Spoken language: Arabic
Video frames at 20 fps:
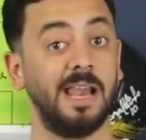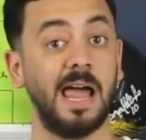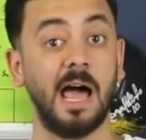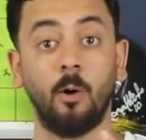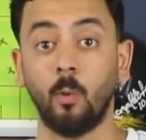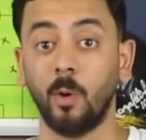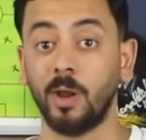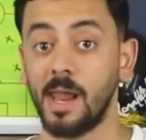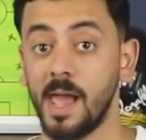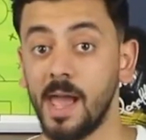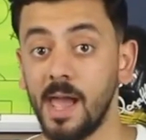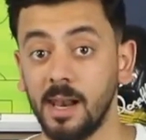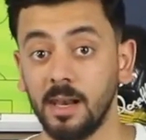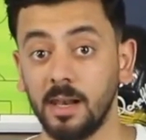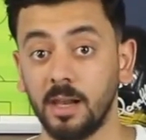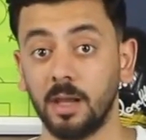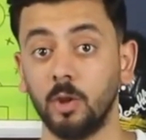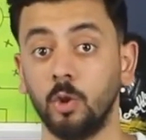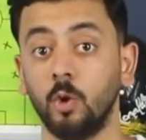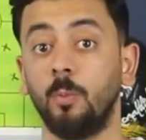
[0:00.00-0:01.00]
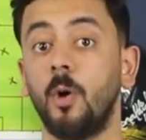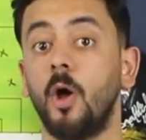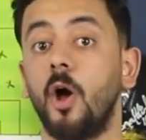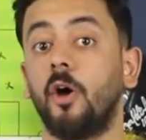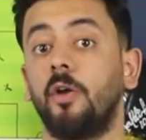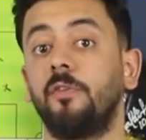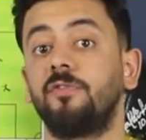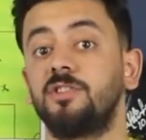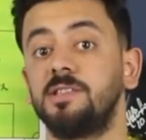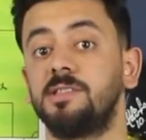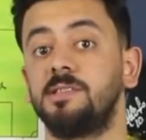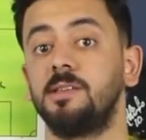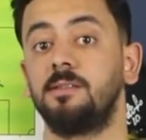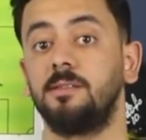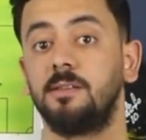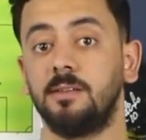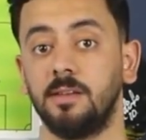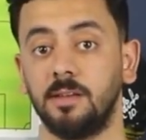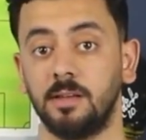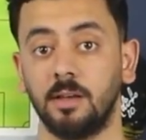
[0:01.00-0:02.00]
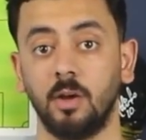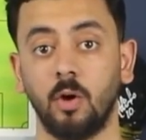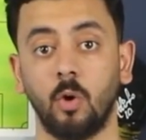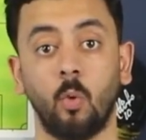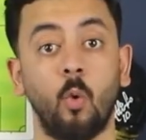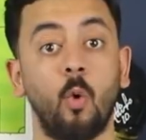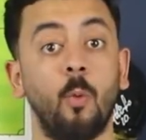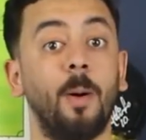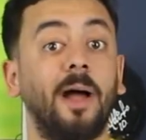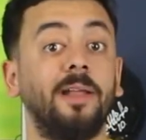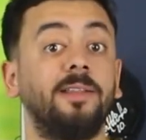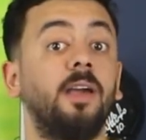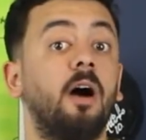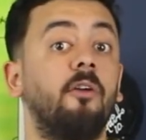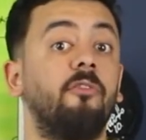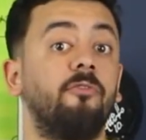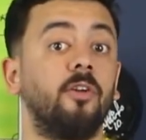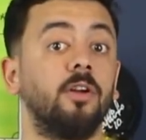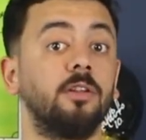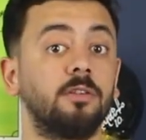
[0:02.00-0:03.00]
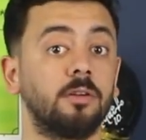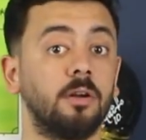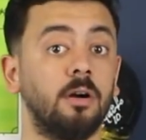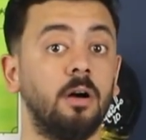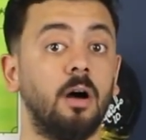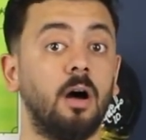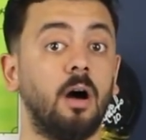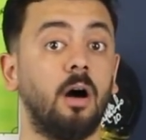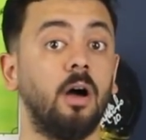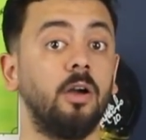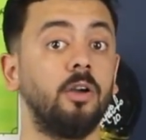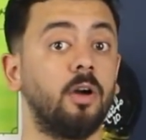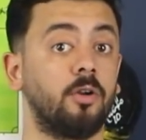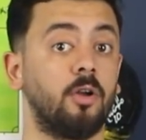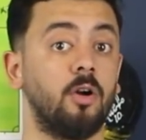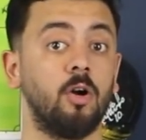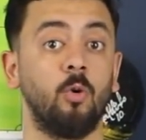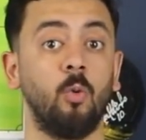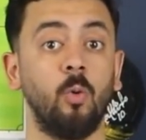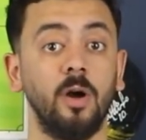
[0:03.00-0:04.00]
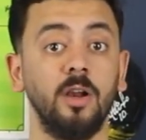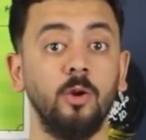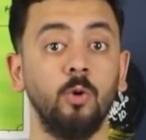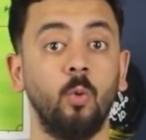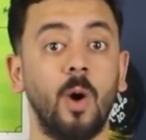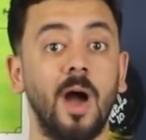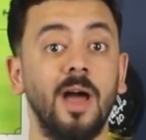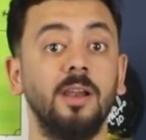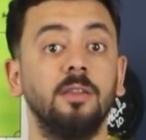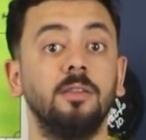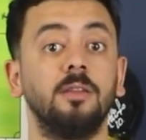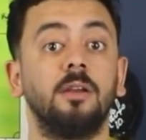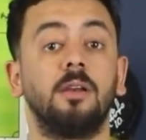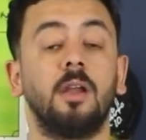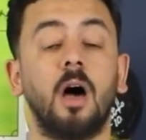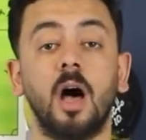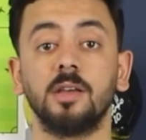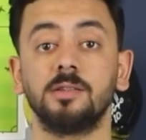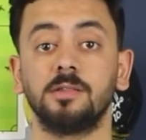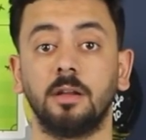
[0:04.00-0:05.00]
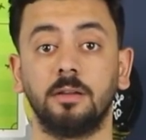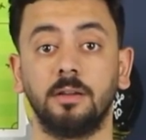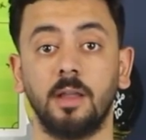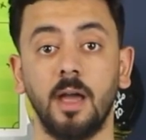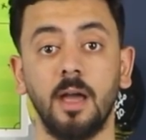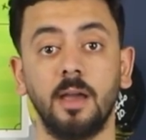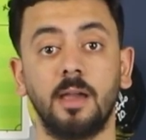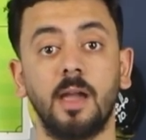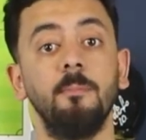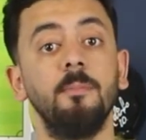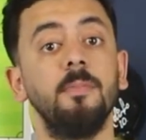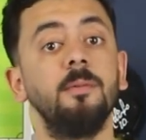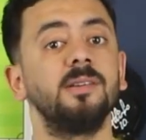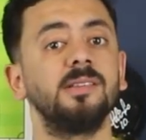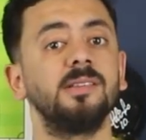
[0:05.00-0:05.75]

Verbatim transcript: في الاول قال انه ما يعرفش الست دي وبعديها بفتره غير اقواله وقال ان اللي حصل ده كان